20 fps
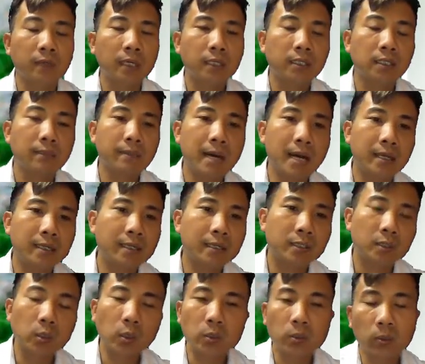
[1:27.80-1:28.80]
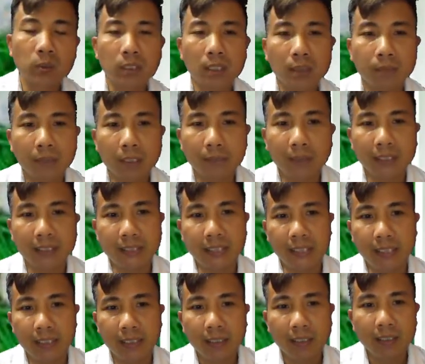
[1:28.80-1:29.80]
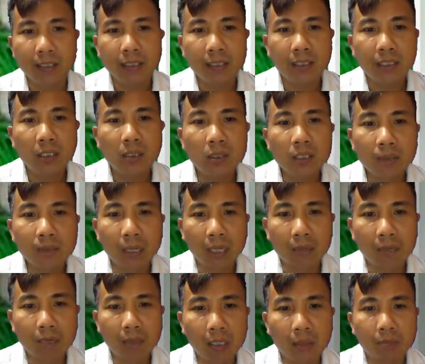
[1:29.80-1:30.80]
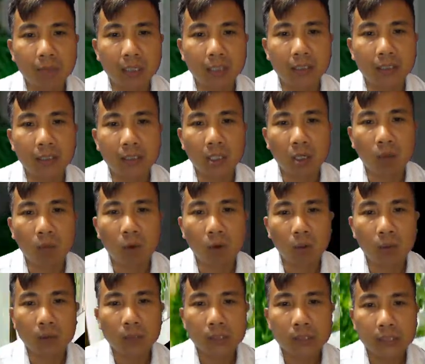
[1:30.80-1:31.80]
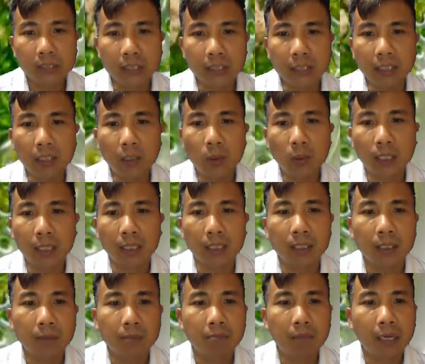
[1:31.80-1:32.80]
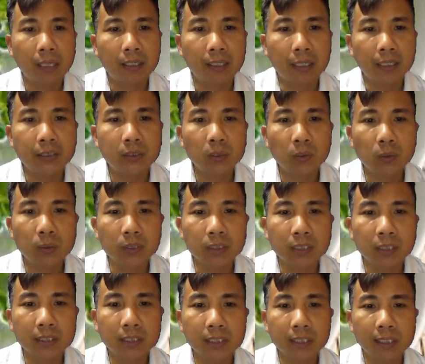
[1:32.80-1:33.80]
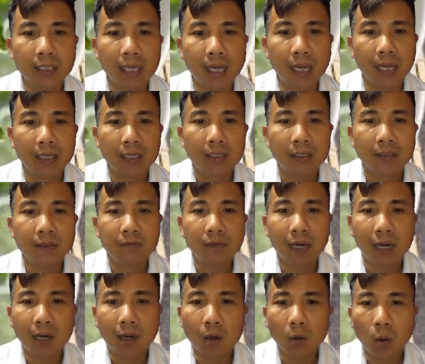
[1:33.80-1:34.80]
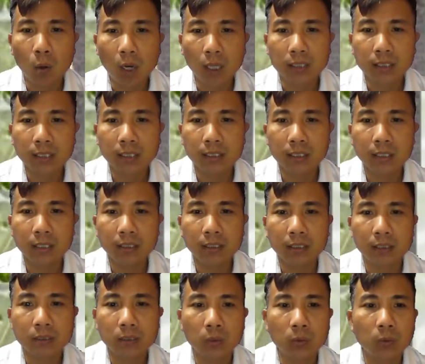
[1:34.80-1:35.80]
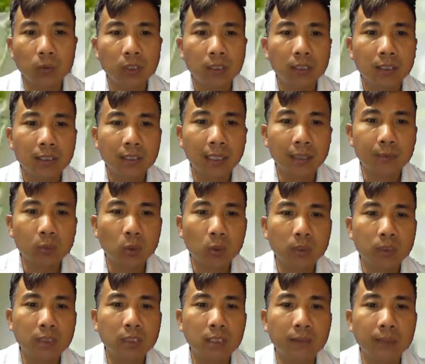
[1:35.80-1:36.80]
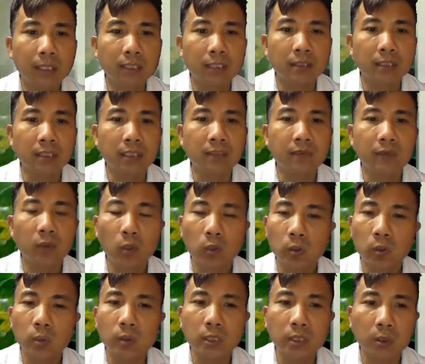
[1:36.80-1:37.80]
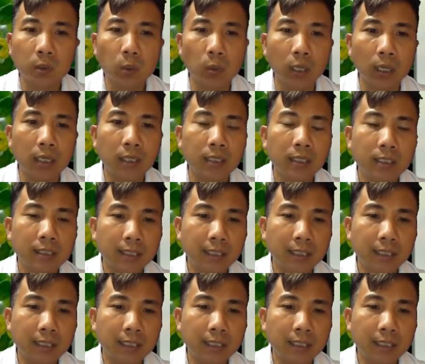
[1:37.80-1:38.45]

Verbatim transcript: Và thứ ba nữa là tốt cho người bị bệnh trĩ. Nếu như bạn mắc bệnh táo bón trĩ lâu ngày, bạn hãy dùng những chiếc lá và hoa thiên lý được dùng làm thuốc chữa bệnh trĩ vô cùng hiệu quả.